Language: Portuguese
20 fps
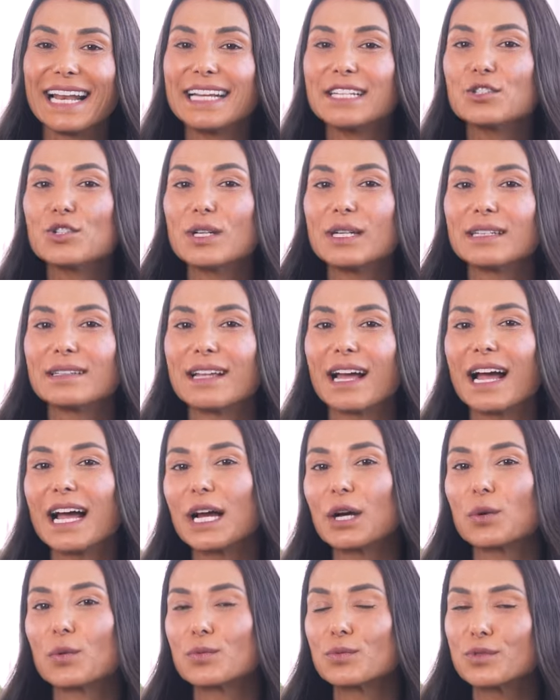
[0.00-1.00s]
Além de
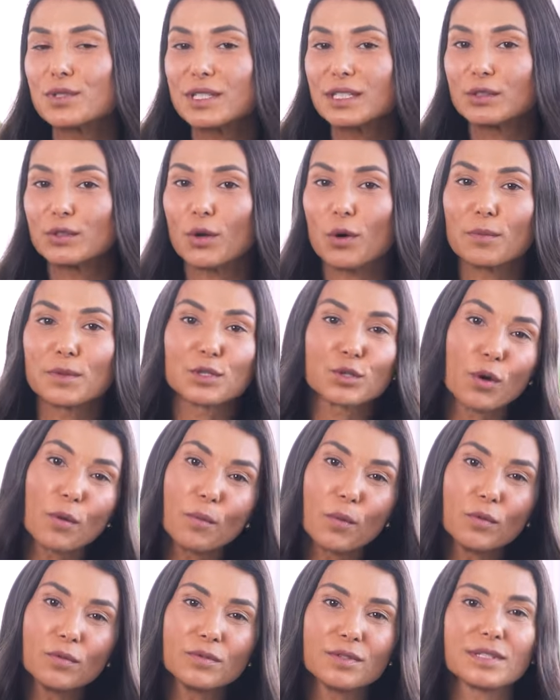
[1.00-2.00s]
lidar com sintomas
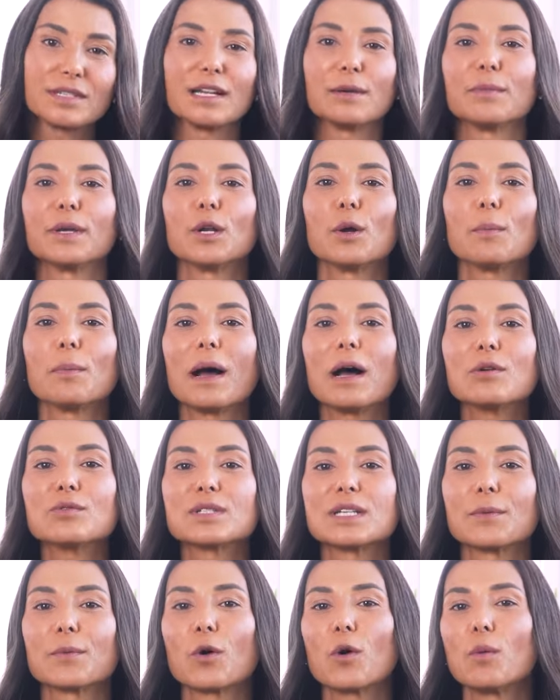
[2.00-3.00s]
comuns da
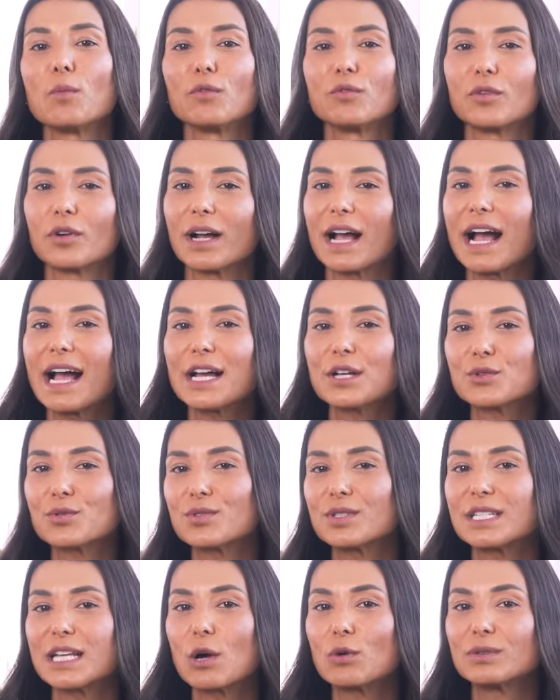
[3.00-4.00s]
menopausa, como
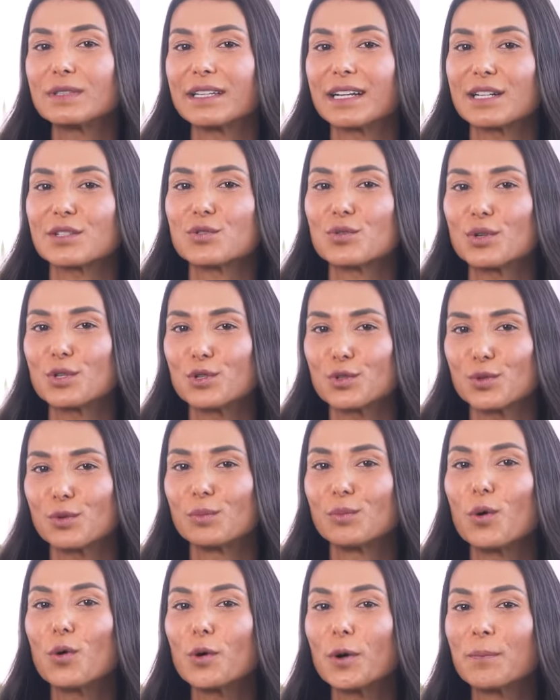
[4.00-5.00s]
fogachos e alterações de
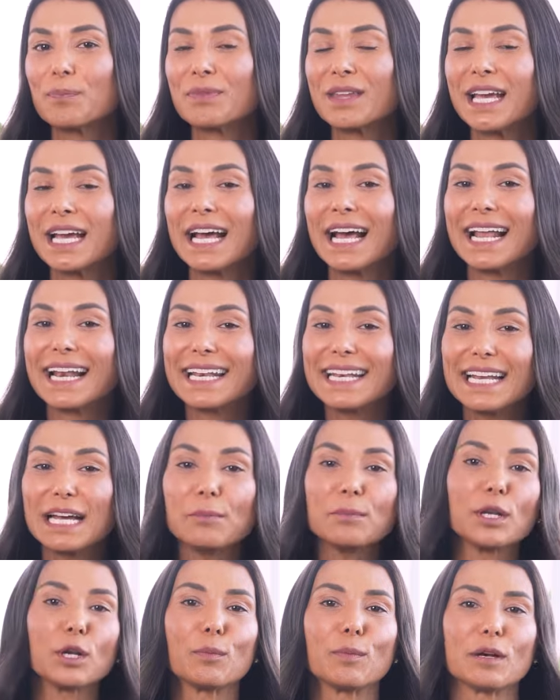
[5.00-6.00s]
humor,
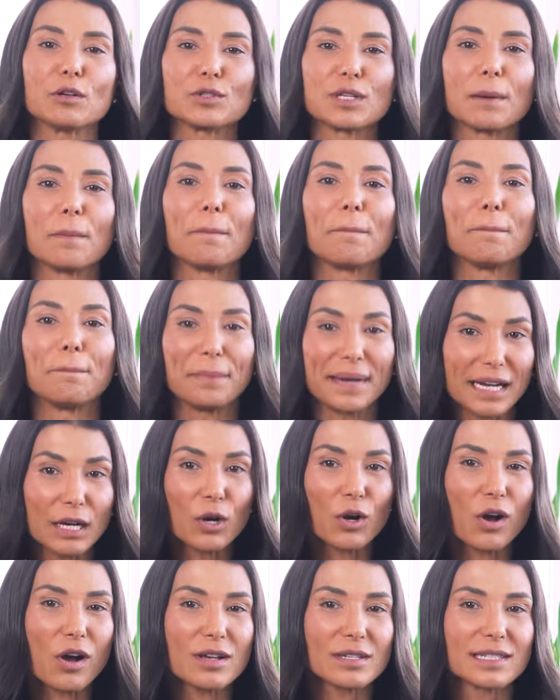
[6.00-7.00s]
na menopausa
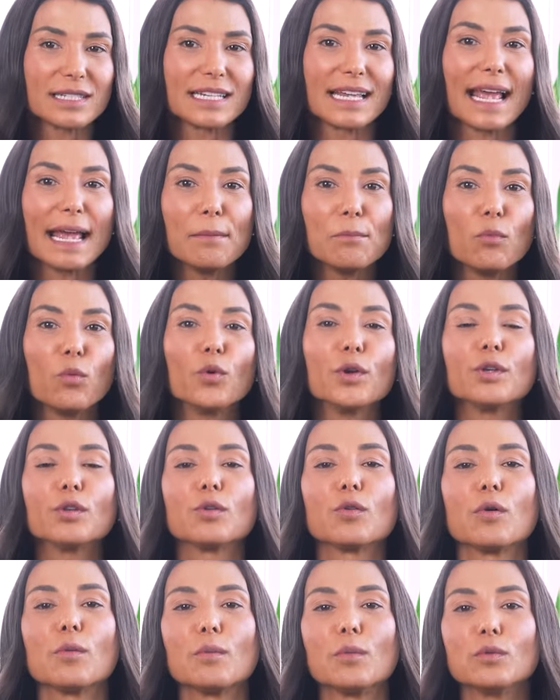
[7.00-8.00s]
precoce é
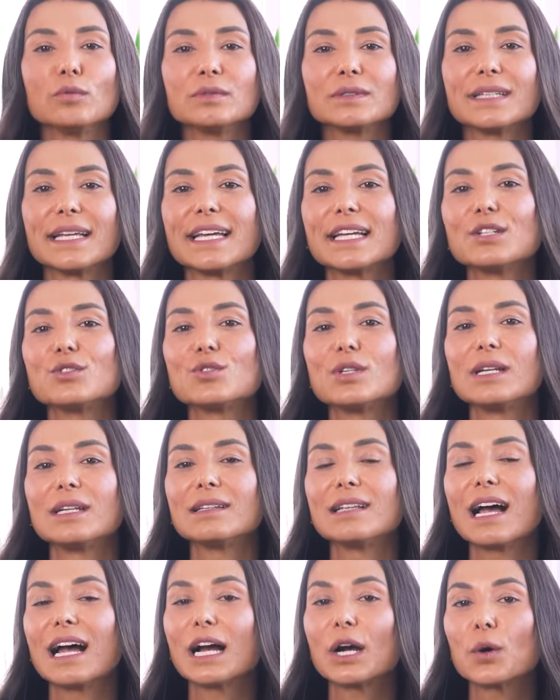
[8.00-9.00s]
muito comum ter de
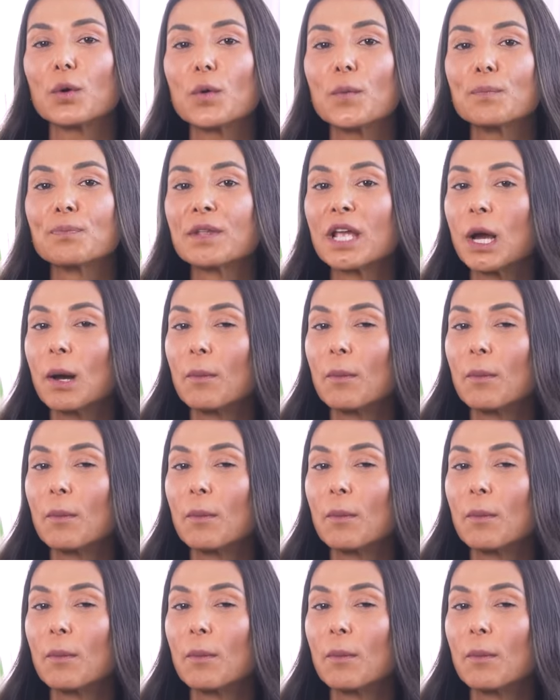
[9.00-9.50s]
lidar com